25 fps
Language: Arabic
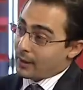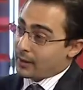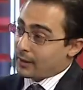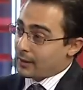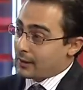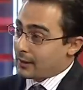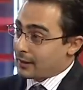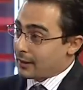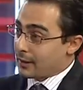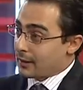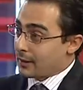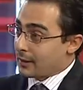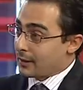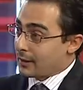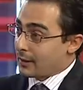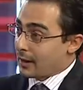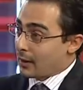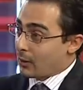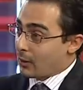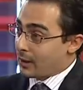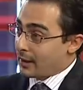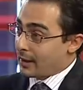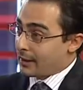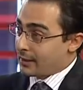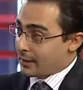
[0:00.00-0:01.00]

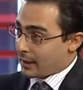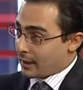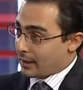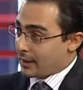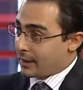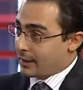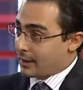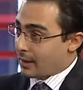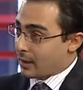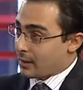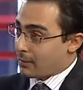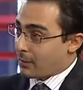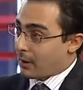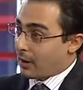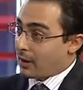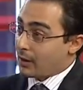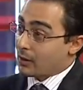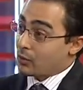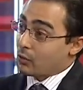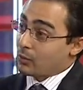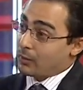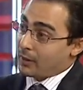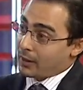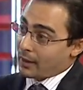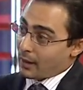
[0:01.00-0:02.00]
الاولاني اعلان ارباح
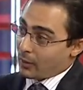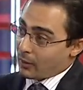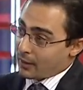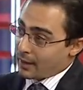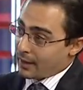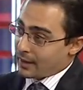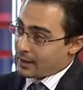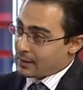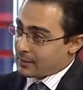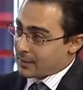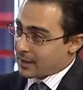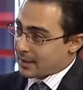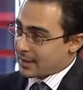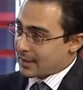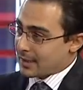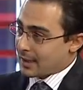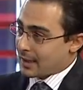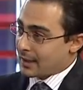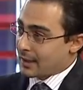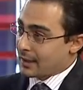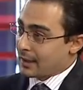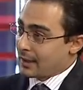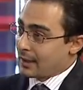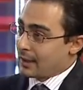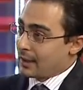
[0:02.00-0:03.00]
الربع الاولاني من
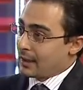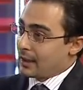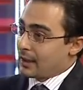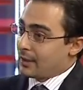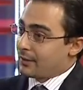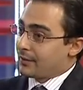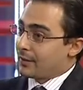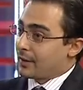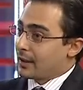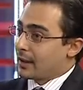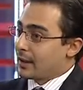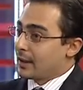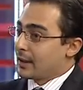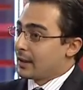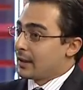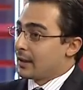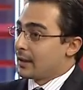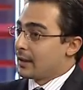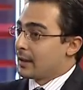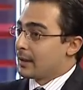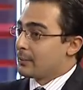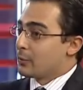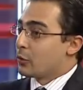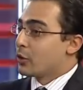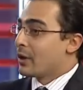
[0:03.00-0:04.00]
السنه
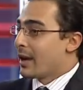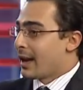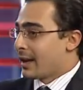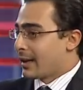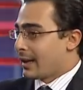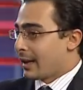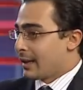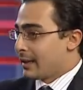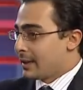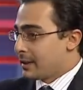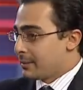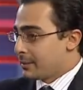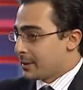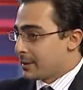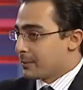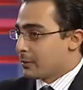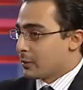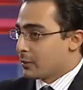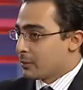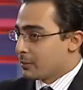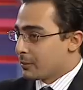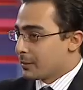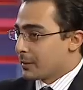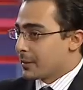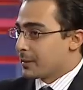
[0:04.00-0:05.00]
فبناء عليه
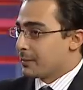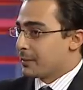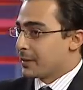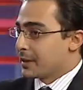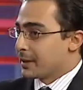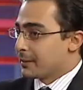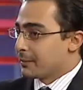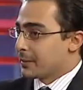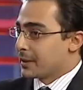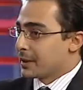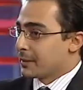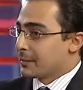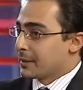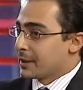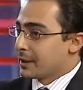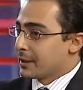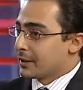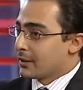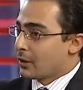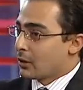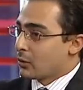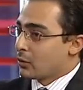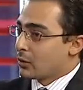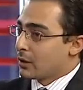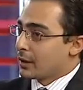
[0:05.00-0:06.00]
بيبقوا
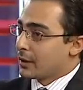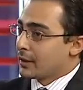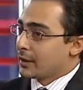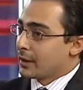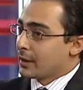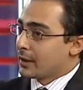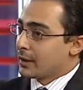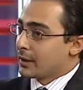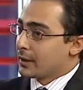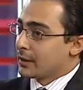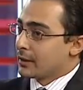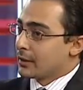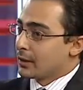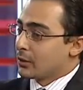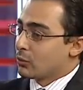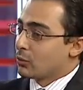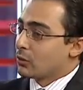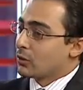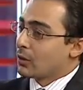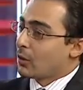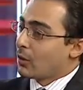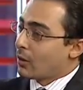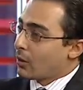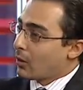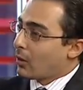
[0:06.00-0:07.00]
بيقدروا يدوا
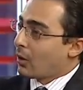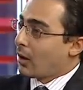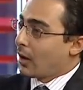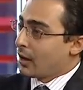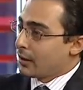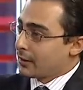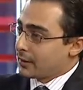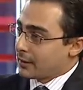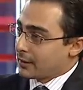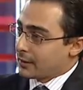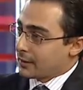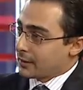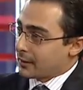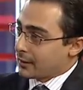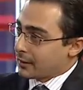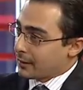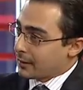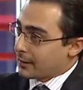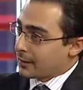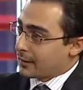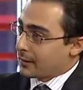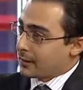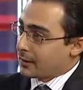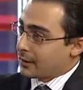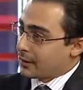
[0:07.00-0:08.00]
توقعات
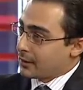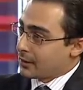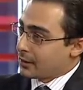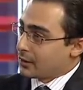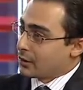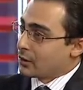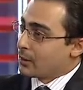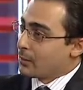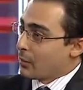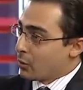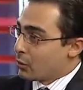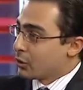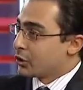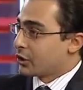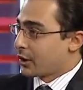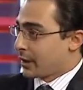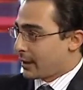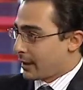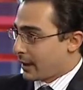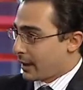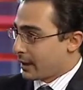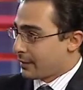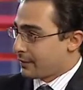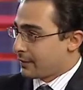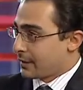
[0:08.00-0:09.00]
نمو
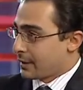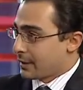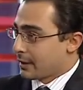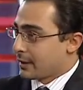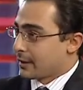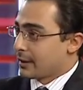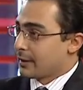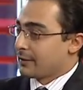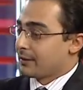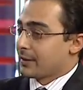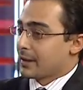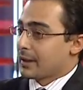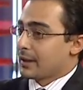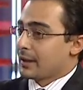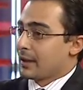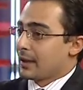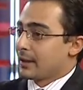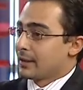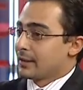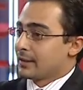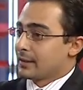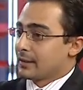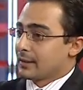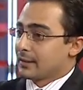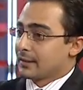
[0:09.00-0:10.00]
الشركات في في
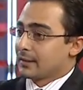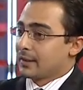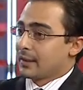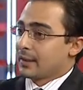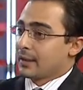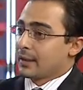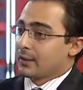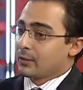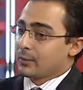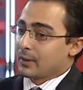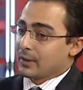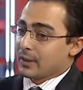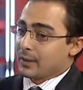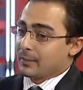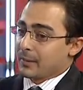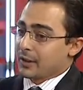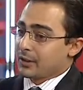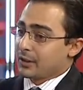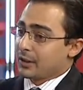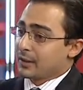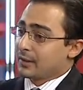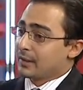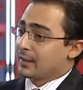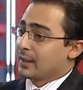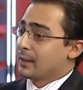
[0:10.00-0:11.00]
خلال السنه هتبقى
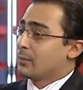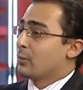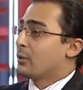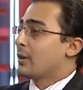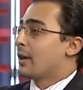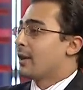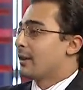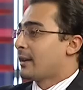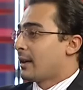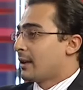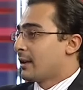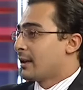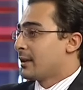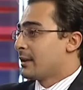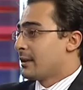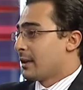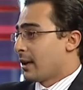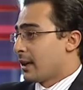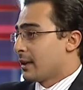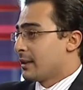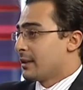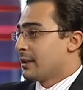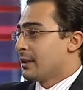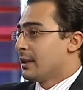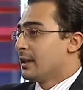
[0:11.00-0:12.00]
ماشيه ازاي بناء
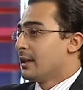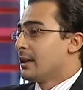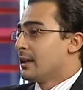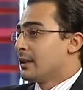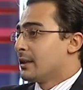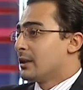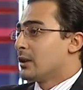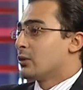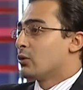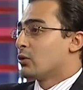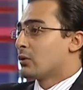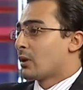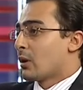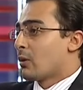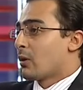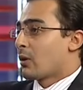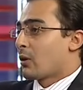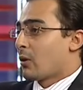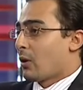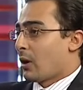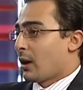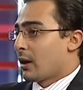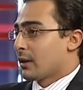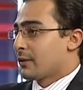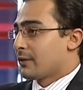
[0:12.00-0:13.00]
عليه يدوا
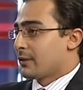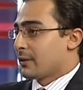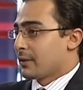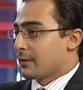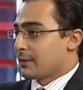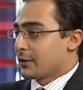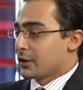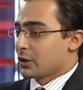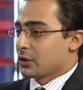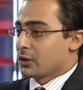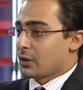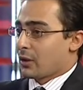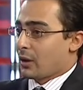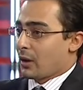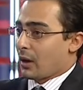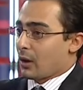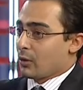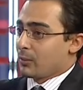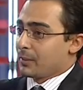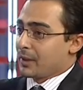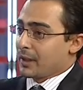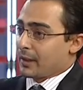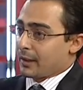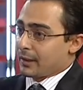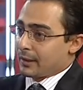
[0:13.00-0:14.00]
توقعات في شراء او
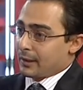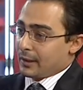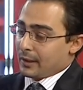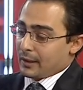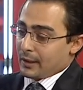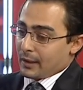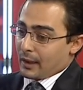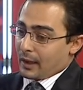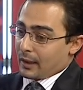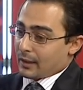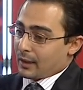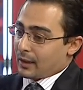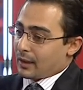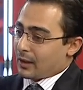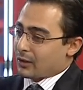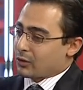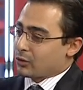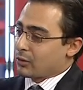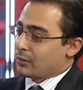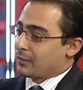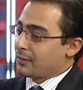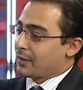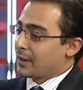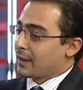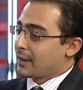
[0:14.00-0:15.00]
بيع على
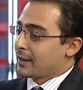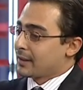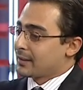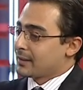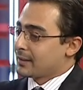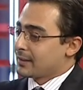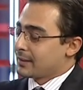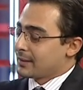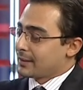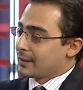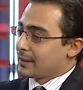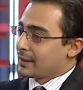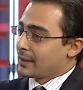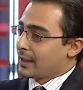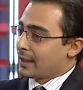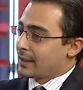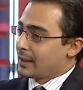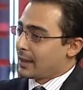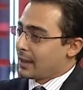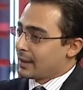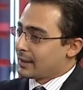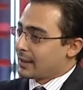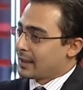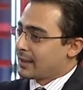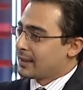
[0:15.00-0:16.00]
الاسهم
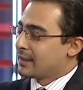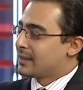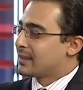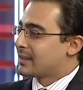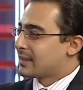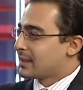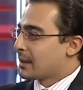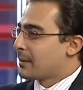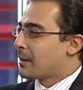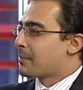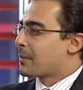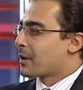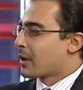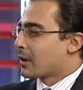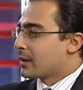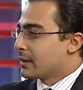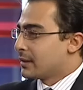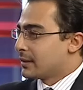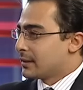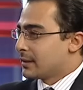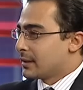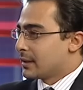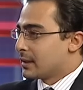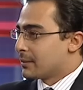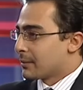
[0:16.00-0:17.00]
فيعني ده السبب
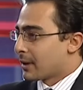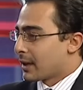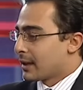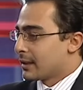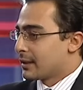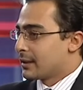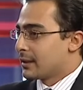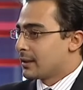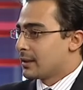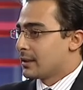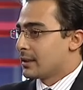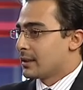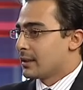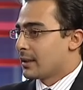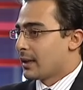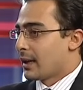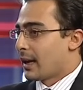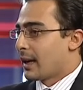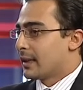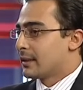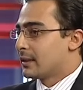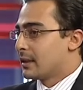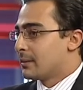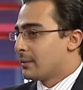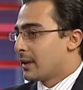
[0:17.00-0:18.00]
الرئيسي اللي مخلي
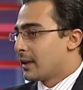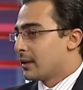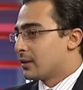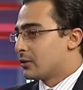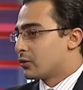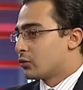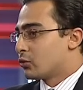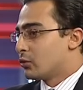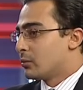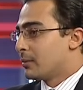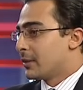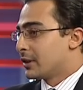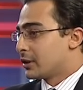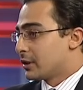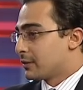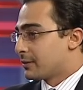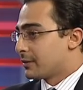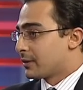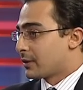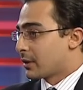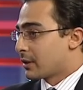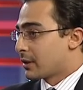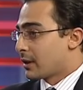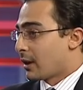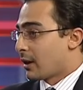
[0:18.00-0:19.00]
لحد ما السوق ماشي
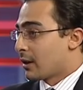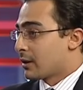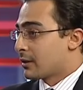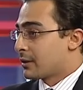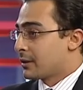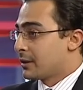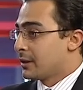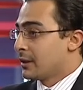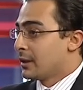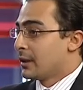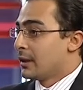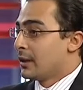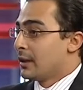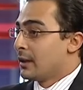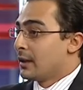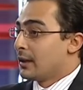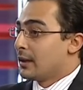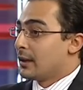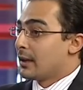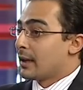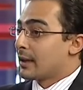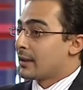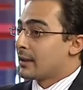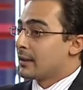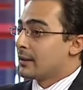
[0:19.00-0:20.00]
في طريق عرضي
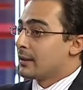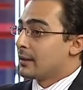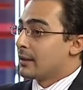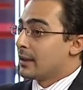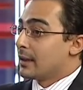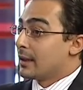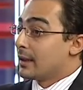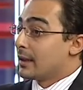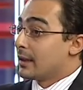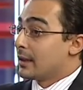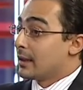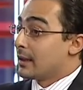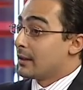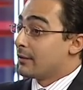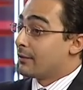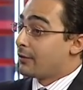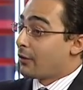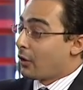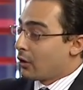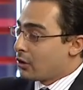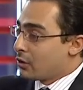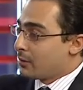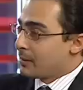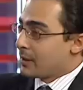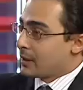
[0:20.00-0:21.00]
لكن آه،
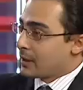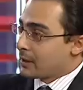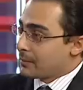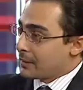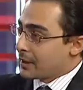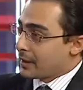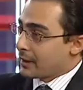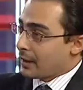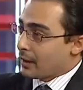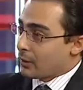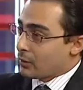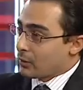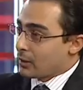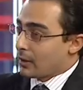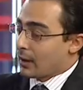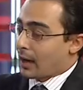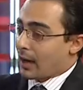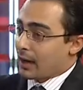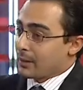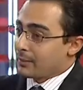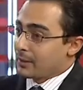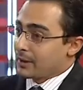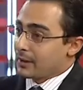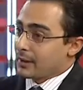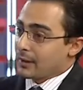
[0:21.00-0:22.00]
الفوليوم الكبير او
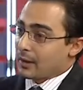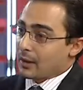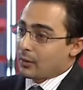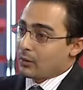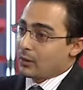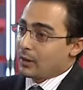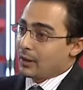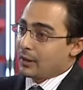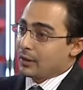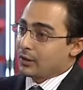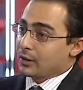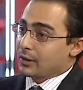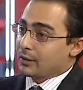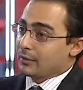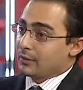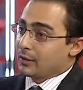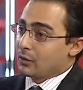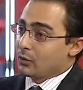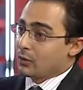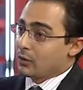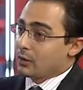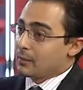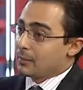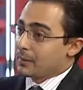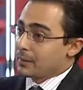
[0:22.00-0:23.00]
حجم التداول اللي احنا
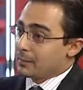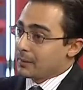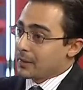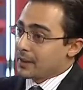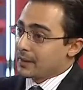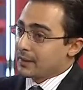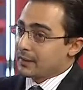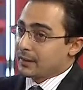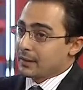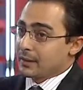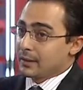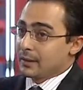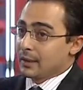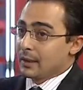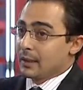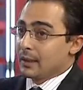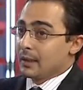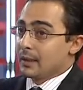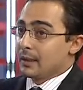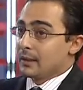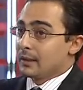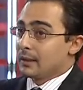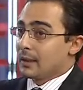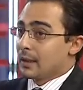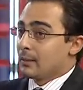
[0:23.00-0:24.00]
شايفينه اللي بيزيد
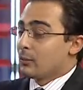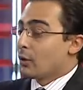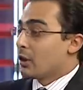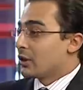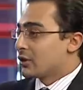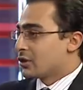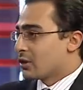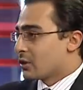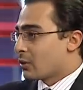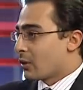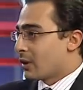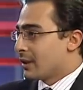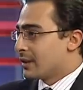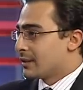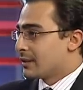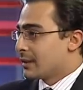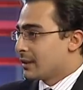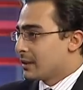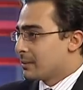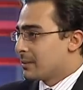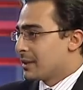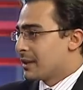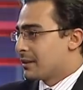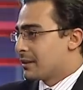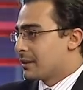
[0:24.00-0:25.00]
ده مؤشر كويس
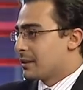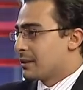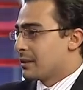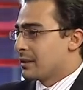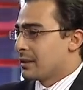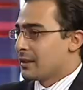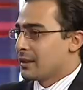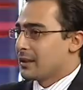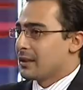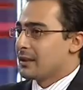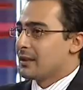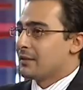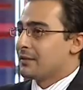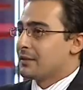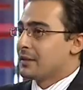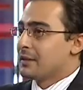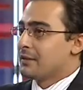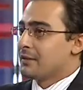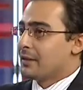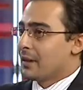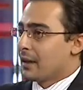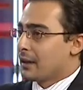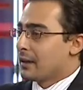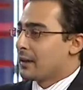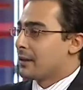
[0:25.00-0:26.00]
اللي بيدي اللي فيه
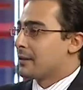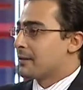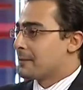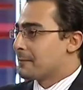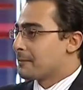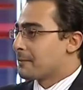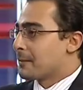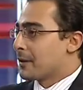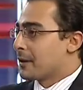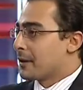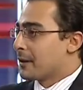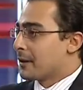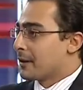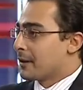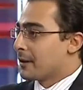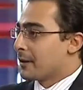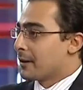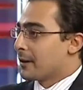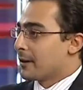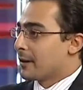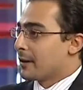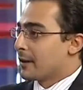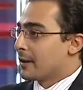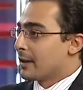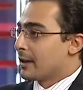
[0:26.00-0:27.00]
فعلا
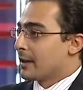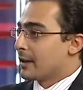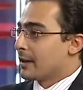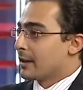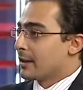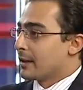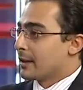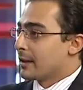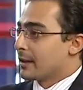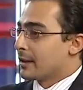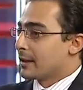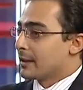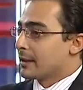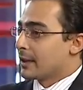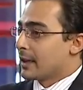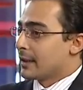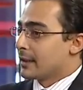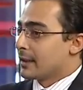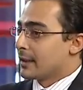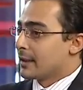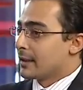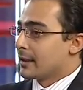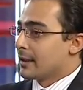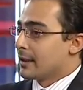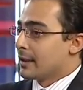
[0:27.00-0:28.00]
آه،
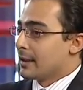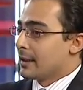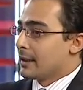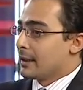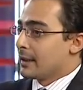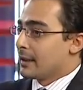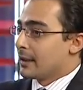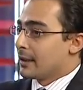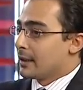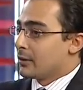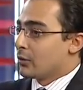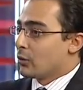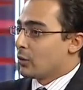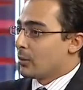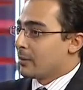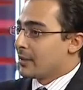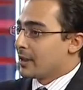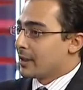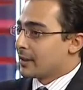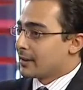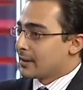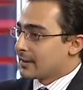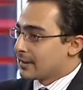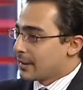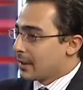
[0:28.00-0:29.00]
يعني آه، نوع من
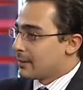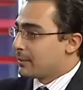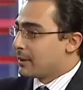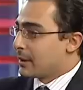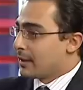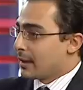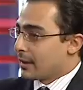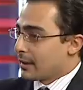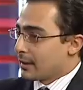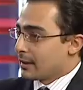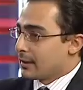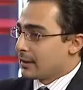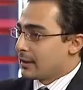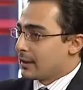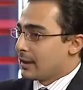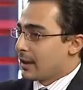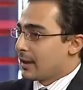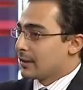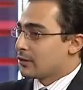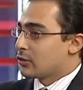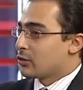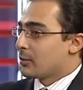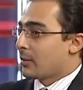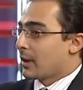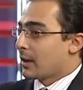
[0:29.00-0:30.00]
اكتساب
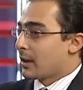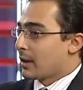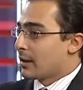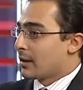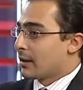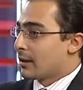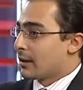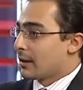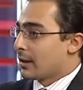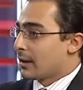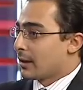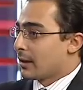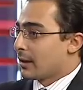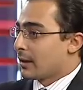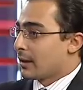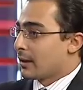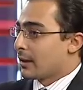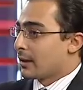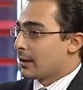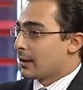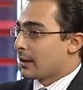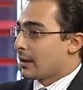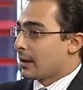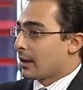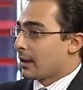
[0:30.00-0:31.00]
للاسهم على
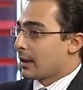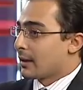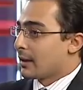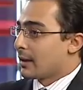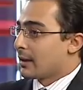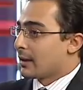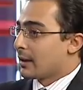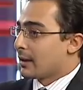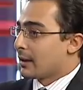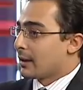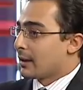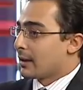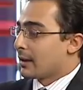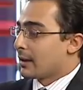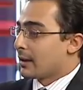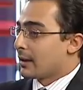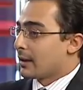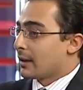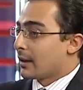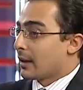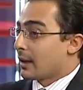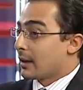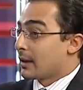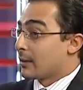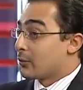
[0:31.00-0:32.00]

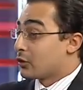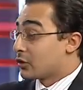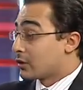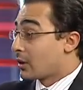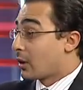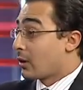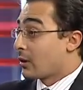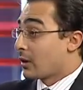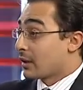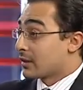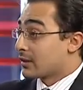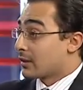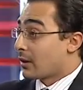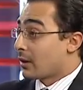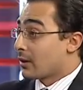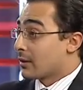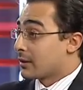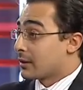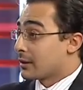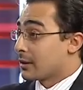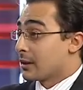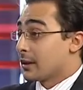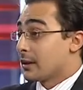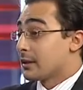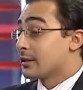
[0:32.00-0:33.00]
على على مستوى الاسعار
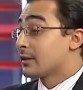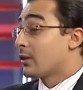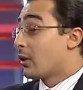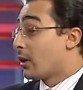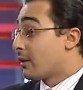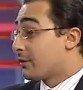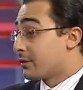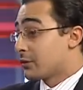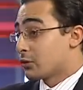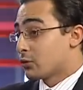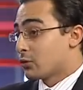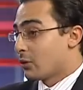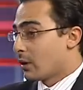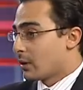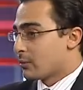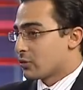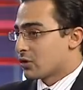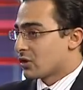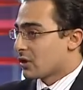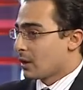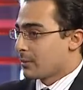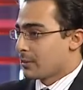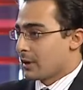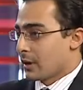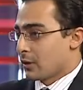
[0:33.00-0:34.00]
دي سواء في سوق ابو
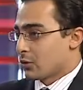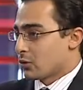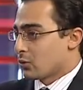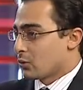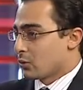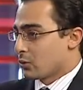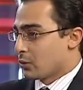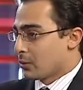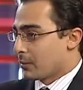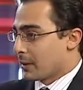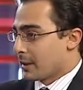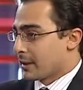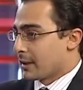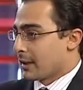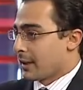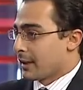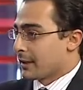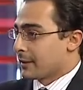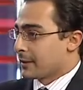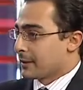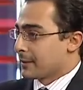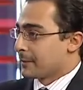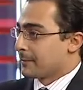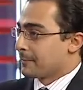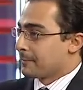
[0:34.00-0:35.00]
ظبي او سوق دبي
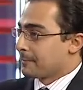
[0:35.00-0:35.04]
الحقيقه